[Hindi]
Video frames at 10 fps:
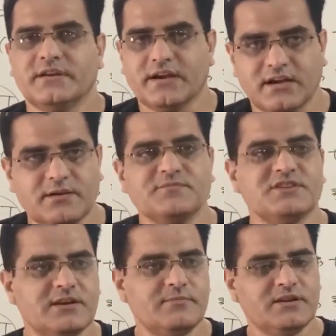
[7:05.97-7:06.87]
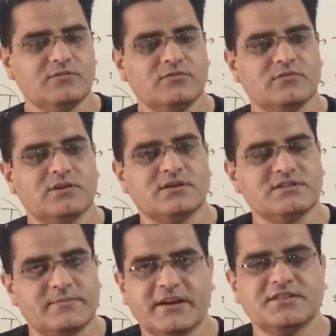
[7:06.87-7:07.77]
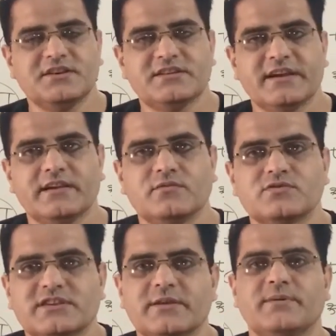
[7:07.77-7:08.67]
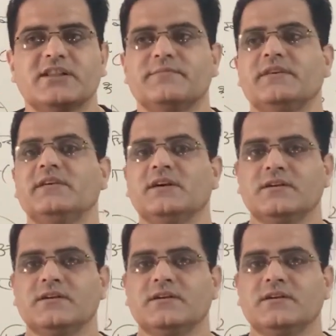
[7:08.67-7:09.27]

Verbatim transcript: या अगर हम जेल में हैं तो जमानत की जाएगी उसके बाद में